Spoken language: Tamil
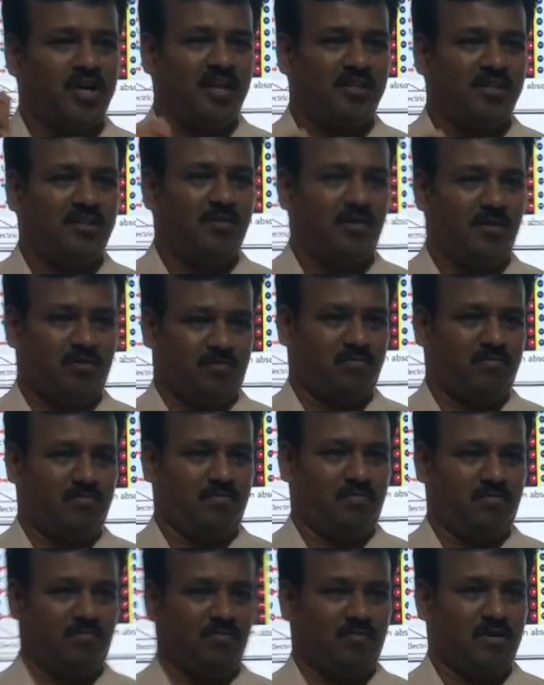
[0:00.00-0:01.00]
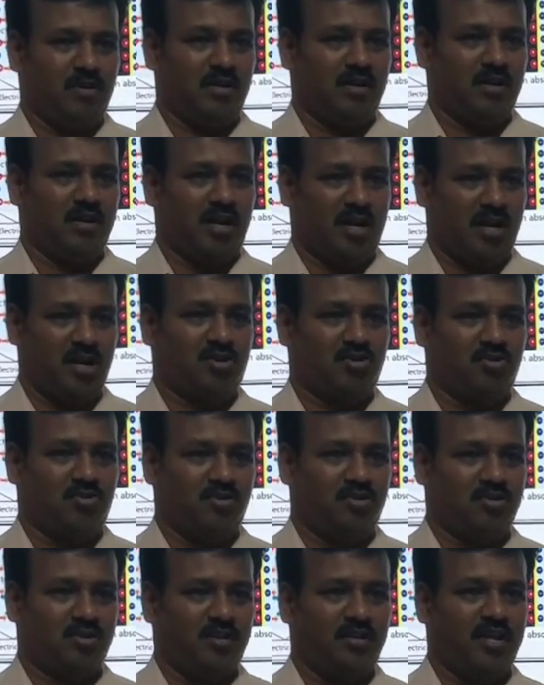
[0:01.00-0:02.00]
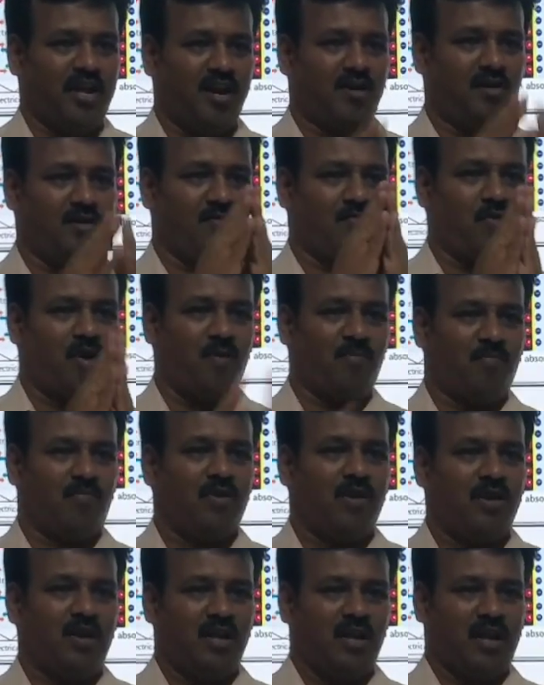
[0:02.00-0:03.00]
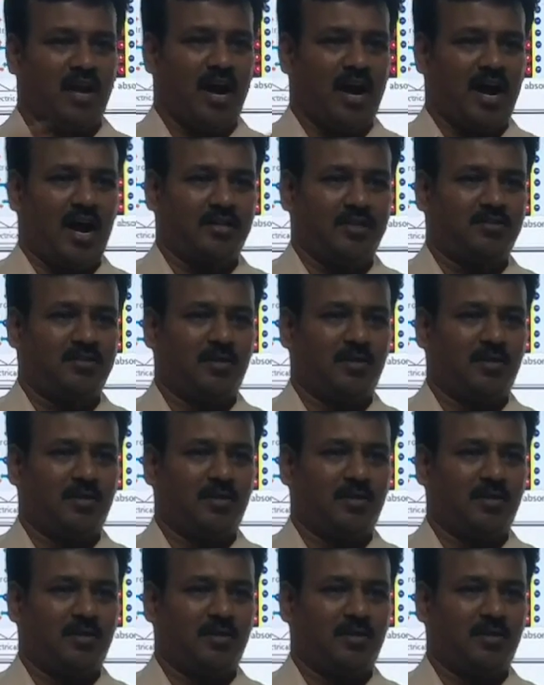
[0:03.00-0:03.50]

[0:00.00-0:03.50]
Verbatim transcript: லித்தியம் அயான் வந்து இந்தியாவில் ரொம்ப கம்